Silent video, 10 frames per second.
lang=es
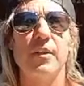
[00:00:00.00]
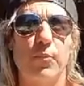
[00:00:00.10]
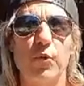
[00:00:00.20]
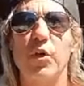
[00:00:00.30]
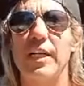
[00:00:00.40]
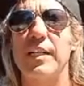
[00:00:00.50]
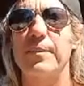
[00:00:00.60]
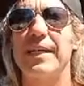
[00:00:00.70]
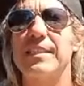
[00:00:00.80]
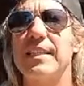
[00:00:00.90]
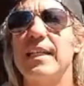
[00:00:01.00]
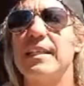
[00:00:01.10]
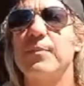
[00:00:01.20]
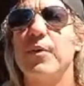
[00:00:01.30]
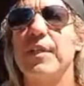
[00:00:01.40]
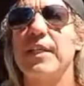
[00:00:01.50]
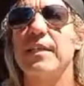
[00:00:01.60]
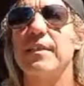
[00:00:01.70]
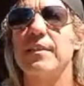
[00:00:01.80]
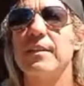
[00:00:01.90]
Pudo ganar pasta y poder
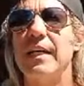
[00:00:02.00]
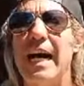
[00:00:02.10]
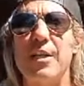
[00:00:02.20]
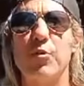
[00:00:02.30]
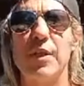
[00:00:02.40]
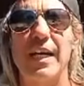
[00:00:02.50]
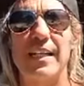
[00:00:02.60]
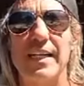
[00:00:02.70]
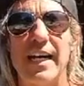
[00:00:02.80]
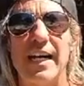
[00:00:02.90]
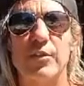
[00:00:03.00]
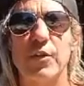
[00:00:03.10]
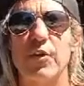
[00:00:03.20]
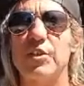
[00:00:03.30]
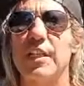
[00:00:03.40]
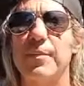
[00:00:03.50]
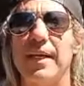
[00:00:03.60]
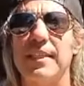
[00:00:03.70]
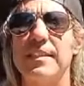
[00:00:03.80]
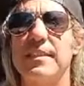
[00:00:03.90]
ayudar a todos los
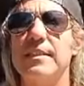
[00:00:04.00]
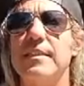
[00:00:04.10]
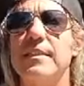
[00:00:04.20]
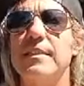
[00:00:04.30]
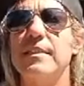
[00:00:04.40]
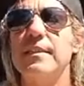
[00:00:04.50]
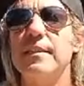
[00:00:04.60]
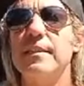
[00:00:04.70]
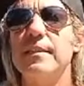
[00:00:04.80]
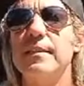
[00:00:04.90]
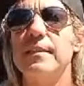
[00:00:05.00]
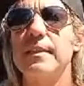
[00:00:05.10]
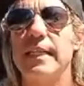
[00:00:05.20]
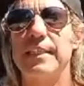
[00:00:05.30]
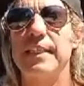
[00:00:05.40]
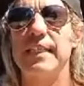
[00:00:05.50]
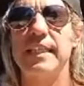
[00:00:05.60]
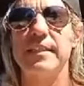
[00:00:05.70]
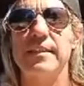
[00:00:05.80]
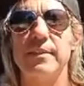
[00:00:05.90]
animales que
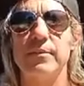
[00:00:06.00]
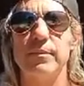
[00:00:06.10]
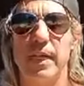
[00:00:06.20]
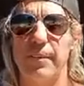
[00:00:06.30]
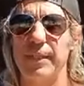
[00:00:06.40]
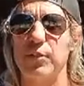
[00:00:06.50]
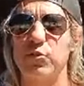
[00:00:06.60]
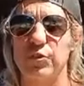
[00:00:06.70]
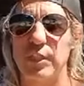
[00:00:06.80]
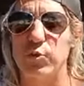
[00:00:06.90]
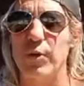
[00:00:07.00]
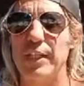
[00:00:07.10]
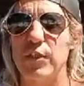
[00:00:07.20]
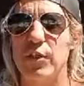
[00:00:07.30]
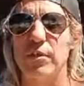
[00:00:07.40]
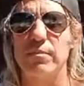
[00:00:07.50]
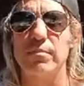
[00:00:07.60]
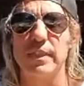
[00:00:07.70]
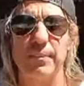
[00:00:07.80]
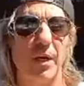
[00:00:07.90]
tiene abriendo su santuario.
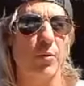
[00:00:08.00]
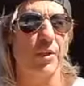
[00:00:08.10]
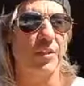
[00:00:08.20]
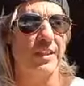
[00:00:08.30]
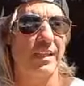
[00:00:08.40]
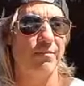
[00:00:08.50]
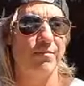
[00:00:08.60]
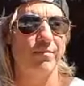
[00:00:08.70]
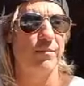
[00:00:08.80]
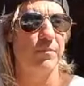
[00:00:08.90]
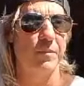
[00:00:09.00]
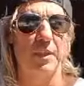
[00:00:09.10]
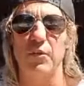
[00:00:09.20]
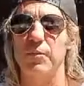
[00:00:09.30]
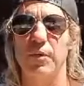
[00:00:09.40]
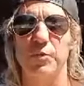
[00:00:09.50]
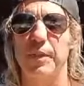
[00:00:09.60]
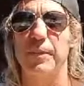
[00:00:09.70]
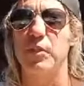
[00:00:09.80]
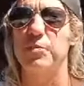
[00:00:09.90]
Que me acuerdo hasta de los
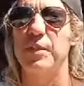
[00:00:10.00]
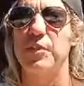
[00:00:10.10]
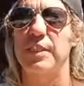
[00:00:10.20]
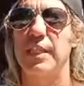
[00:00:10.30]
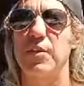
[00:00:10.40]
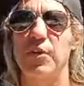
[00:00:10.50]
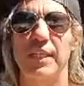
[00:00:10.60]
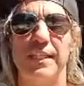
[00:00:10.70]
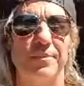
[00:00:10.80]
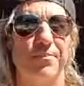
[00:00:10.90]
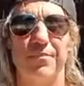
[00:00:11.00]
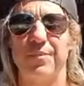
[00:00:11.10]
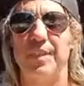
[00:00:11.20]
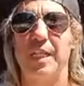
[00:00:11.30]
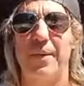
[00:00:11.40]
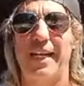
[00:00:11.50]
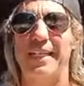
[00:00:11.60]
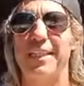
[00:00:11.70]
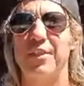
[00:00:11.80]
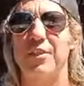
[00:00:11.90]
primeros vídeos que hizo, que tiraba
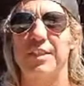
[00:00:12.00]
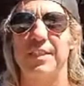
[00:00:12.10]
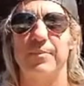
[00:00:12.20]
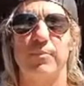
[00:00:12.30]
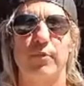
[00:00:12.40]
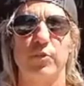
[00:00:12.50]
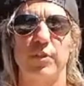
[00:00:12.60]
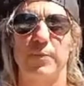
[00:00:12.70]
grillos y puso unas